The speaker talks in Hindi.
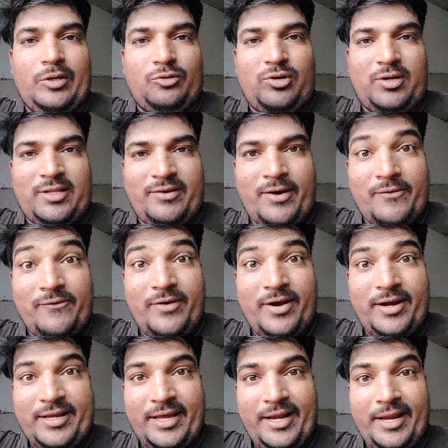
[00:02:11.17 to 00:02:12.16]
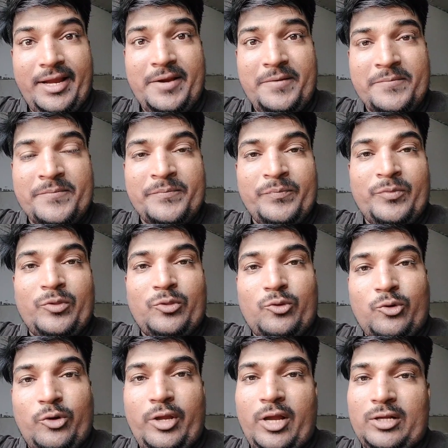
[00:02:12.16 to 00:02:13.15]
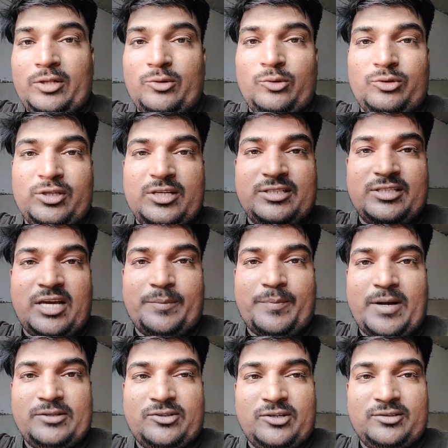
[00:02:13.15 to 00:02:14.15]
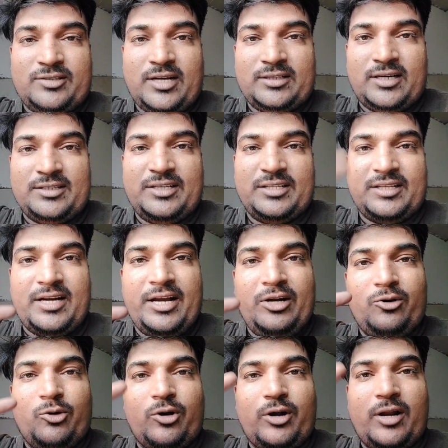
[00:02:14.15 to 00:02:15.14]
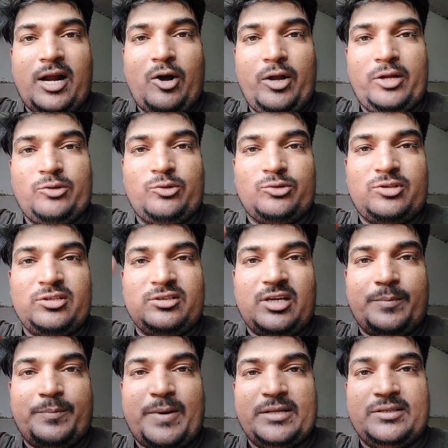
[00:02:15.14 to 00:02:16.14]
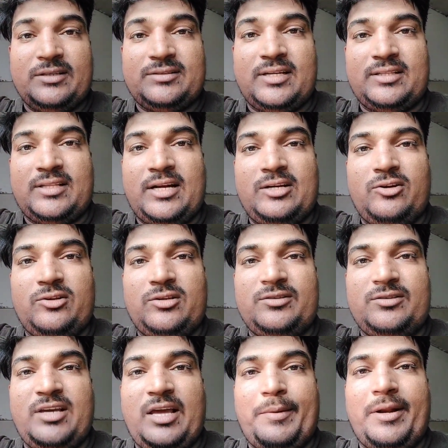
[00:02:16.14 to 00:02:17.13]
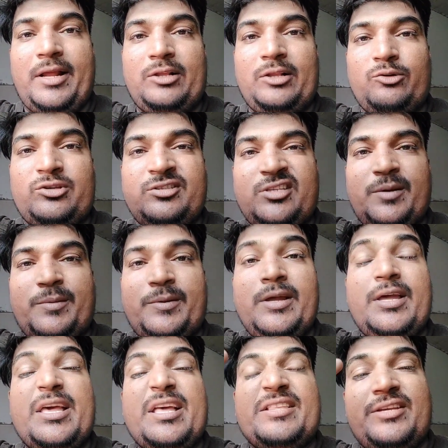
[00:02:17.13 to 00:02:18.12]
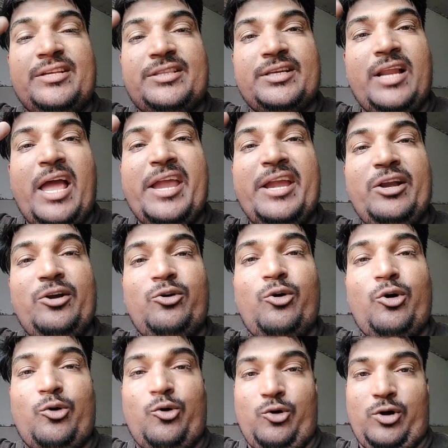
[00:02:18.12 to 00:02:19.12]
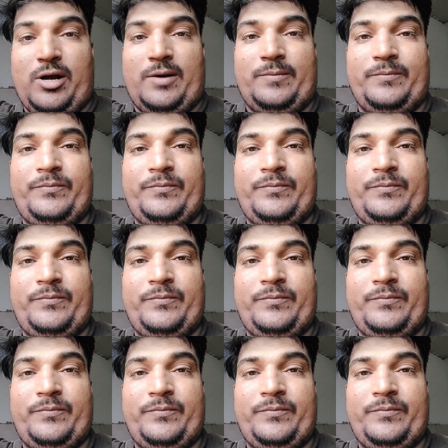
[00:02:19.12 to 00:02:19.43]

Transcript: थोड़ा सा हम वेट करेंगे तो एक दो तीन चार पाँच छः सात आठ जितना इंडोर रहेगा एक दो तीन चार पाँच छः सात आठ नौ दस ग्यारह बारह एक दो तीन चार जितना इंडोर होगा